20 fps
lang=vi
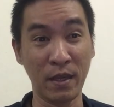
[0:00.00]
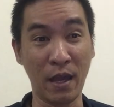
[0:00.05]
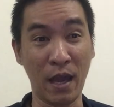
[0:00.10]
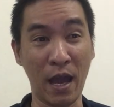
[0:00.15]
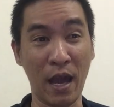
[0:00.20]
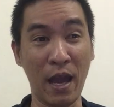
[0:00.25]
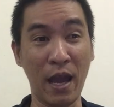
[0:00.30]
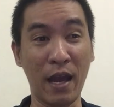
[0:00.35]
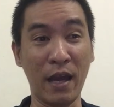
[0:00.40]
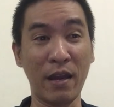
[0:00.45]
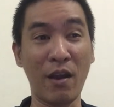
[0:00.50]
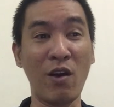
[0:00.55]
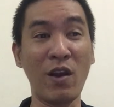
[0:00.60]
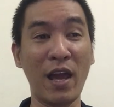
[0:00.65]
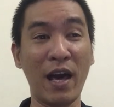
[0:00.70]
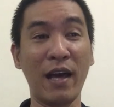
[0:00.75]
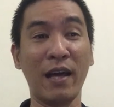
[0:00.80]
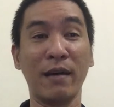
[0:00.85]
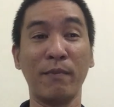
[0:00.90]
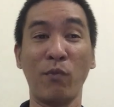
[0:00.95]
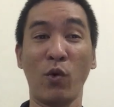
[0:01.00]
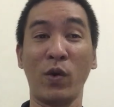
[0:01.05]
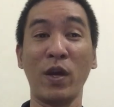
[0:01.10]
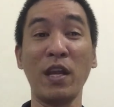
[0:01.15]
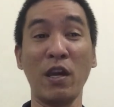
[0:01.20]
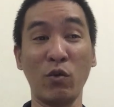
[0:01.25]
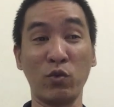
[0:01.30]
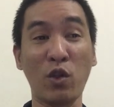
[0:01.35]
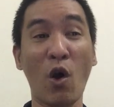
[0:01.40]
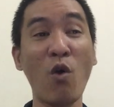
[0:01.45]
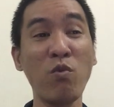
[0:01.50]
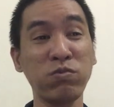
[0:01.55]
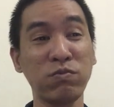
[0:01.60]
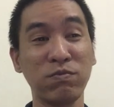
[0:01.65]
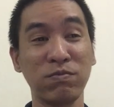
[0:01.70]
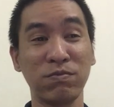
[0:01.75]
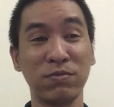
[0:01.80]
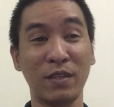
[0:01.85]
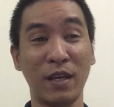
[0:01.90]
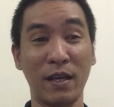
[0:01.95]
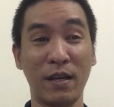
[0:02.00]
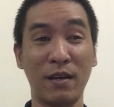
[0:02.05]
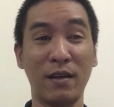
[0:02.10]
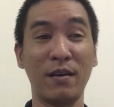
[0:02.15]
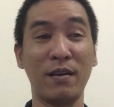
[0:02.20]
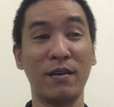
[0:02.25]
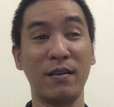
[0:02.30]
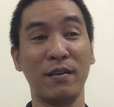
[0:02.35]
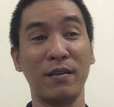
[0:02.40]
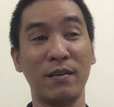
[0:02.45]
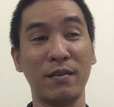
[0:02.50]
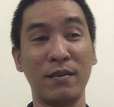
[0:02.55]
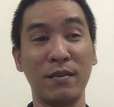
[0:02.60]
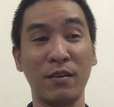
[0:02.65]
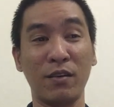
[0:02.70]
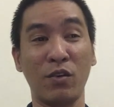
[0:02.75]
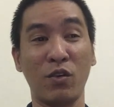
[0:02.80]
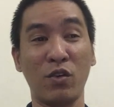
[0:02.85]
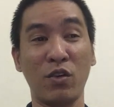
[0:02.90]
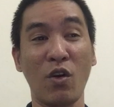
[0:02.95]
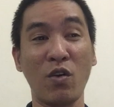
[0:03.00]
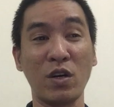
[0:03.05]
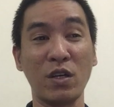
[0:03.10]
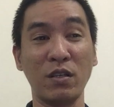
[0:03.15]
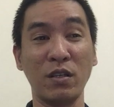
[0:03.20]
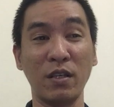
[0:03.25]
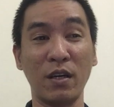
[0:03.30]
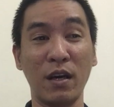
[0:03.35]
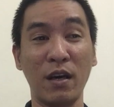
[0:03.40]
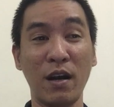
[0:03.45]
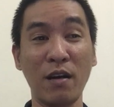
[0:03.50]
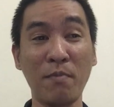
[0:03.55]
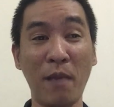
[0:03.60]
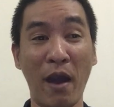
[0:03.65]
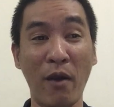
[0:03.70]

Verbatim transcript: À, đó là một cái điều tốt à, cho người Ấn